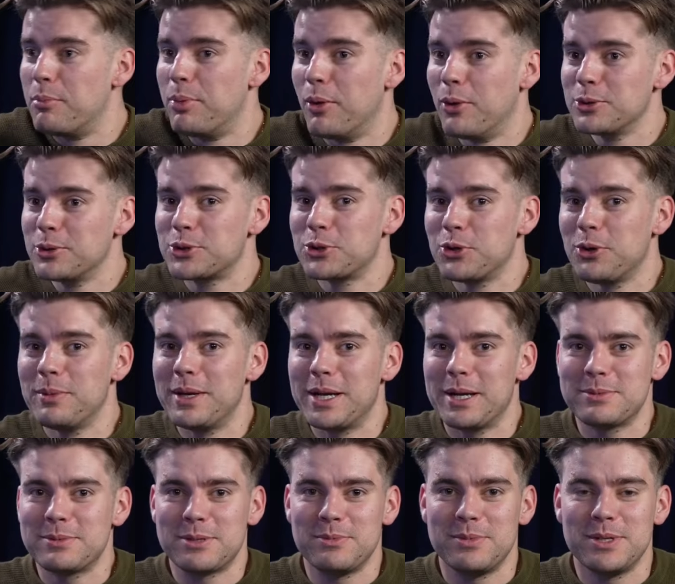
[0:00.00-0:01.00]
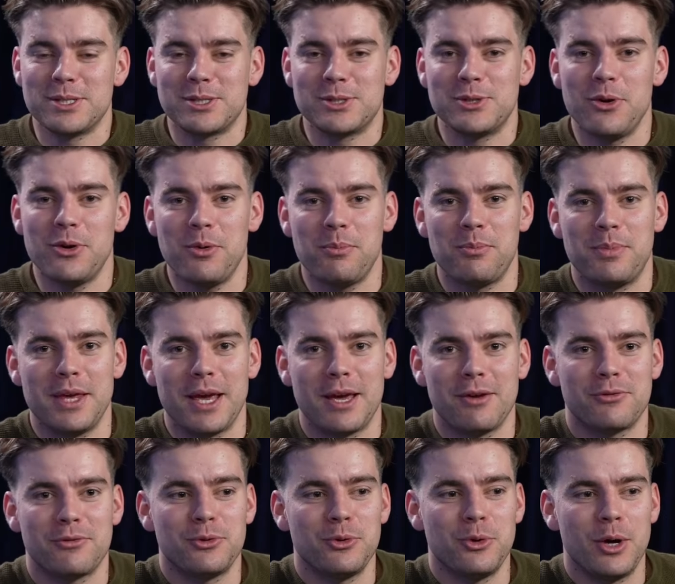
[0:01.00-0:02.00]
Bonjour, mesdames et messieurs.
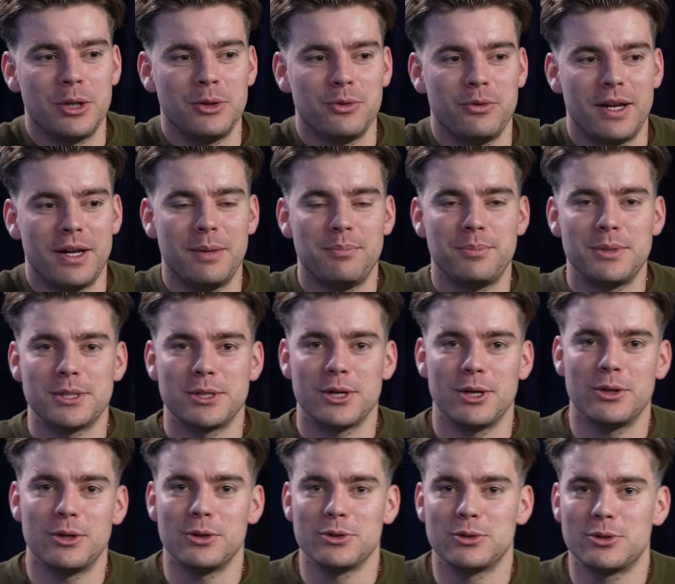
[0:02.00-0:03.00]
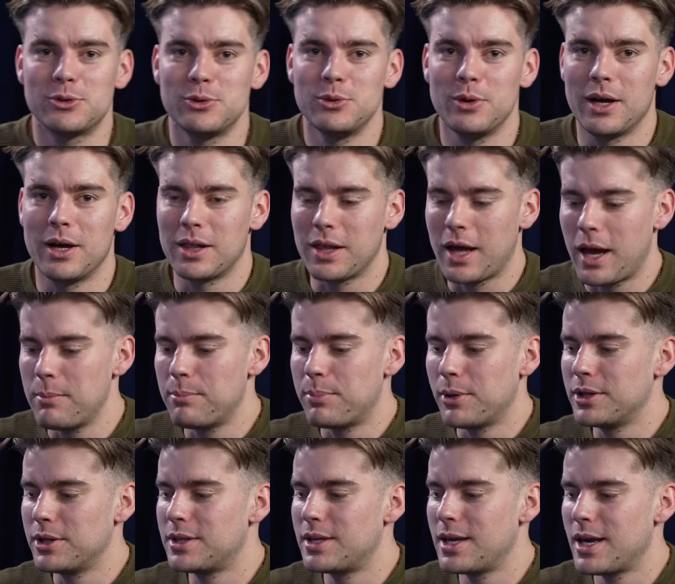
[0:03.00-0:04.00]
Bienvenue à un nouvel épisode du euh, Live
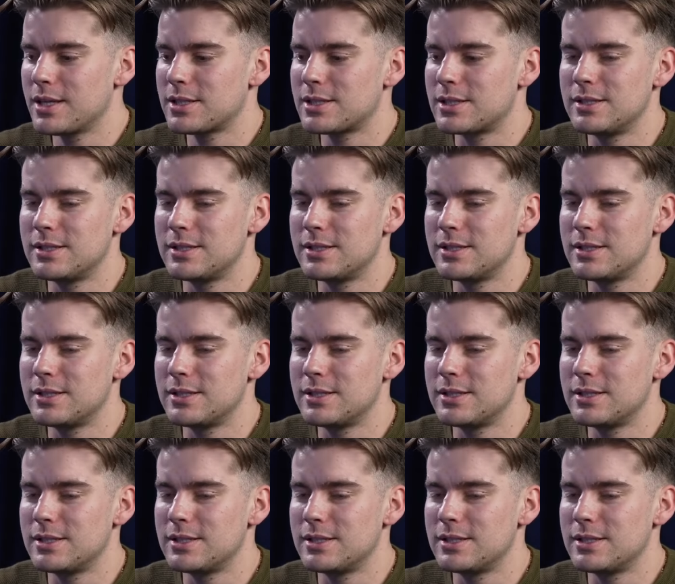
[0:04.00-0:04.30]
Podcast.